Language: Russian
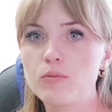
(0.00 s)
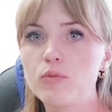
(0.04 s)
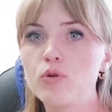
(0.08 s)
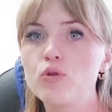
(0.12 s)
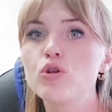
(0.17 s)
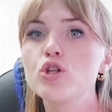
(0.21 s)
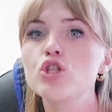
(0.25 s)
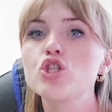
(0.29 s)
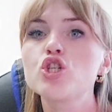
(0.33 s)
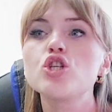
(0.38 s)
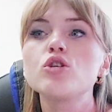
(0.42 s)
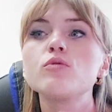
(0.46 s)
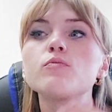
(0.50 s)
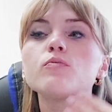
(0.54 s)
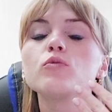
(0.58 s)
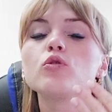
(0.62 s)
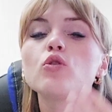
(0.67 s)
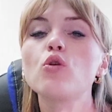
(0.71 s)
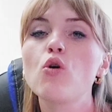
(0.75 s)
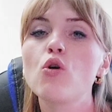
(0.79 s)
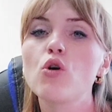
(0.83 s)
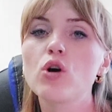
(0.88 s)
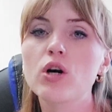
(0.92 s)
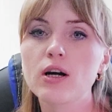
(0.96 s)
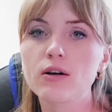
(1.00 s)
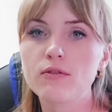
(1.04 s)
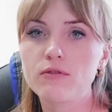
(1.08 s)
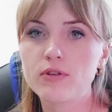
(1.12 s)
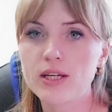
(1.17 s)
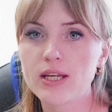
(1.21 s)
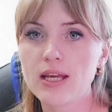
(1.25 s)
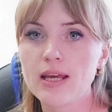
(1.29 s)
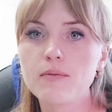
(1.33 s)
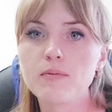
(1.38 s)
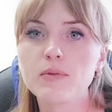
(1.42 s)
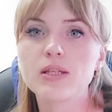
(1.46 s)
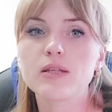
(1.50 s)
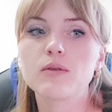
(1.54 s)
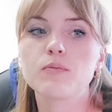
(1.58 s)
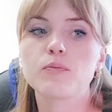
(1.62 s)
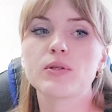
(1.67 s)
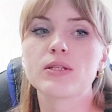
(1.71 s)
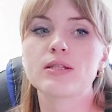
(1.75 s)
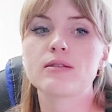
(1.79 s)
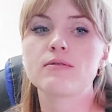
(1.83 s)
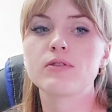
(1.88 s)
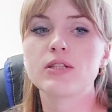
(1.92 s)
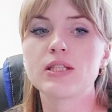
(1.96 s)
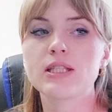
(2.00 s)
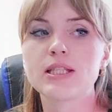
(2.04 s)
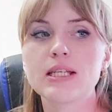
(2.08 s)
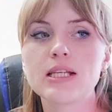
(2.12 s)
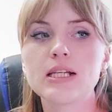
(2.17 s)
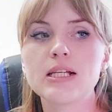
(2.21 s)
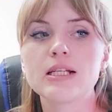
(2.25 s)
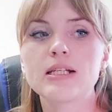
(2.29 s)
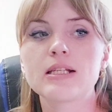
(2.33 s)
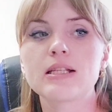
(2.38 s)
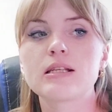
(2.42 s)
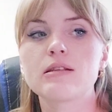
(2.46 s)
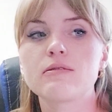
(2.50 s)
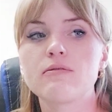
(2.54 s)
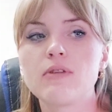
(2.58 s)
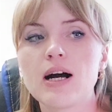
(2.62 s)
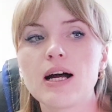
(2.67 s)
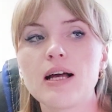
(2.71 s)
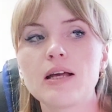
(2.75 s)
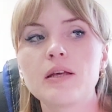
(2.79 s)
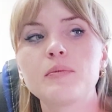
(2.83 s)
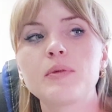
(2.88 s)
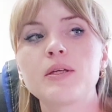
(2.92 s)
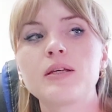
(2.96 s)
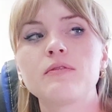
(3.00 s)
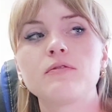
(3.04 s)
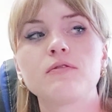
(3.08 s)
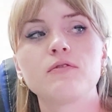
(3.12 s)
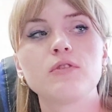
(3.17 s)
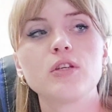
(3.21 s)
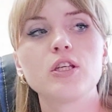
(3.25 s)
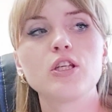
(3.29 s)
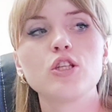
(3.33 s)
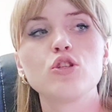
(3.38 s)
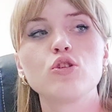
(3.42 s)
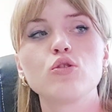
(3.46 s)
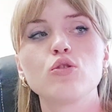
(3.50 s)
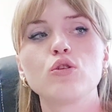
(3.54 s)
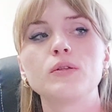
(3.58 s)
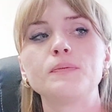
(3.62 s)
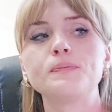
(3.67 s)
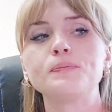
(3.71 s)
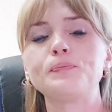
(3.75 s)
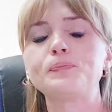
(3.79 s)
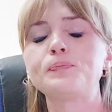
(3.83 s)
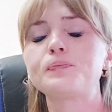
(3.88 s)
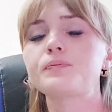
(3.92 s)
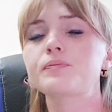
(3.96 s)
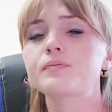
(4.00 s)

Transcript: Мы очень много времени посвятили с вами видео